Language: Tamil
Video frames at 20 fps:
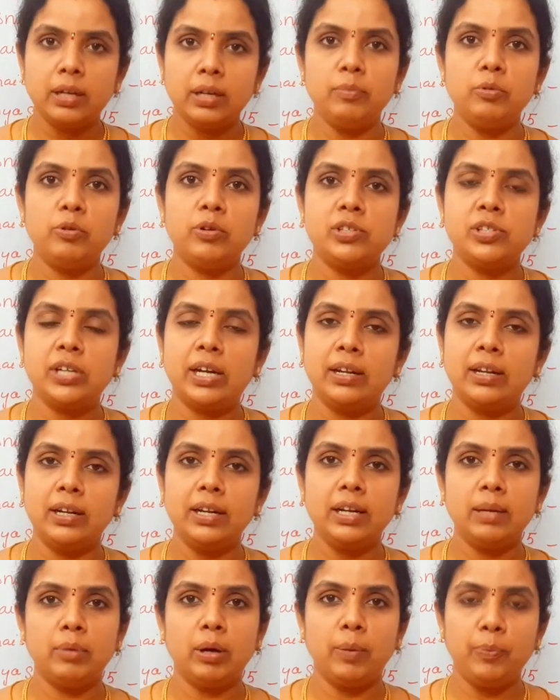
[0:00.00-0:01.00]
நம்மளோட
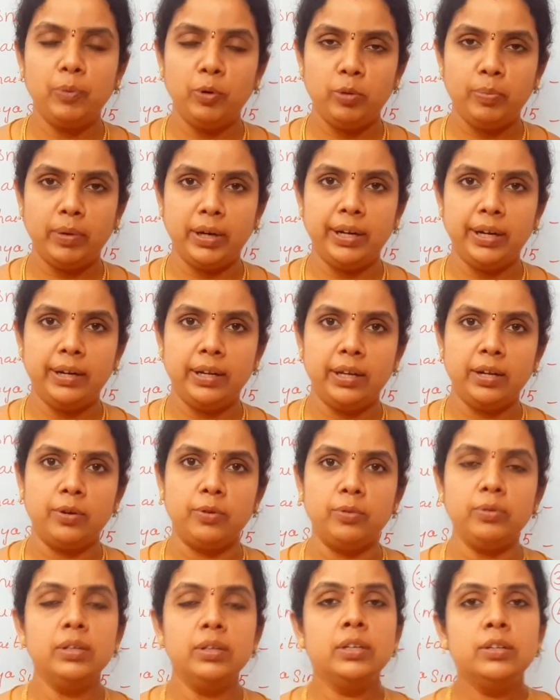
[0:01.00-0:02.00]
சேனலில் நம்ம அப்லோட் பண்ணிகிட்டே
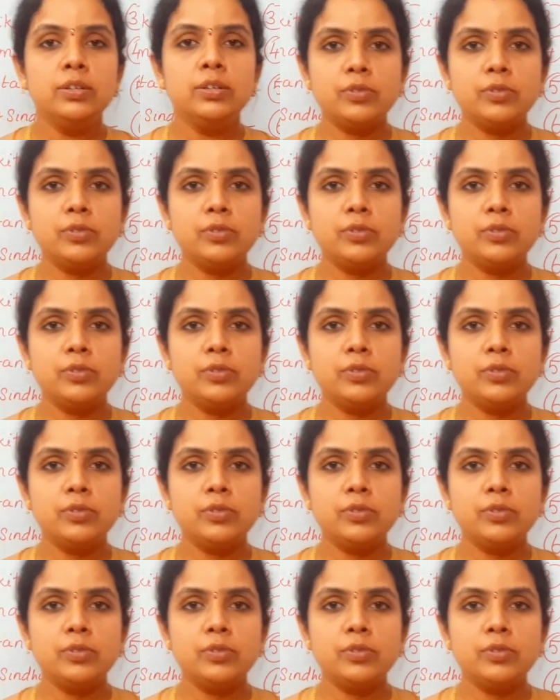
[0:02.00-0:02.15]
இருக்கோம்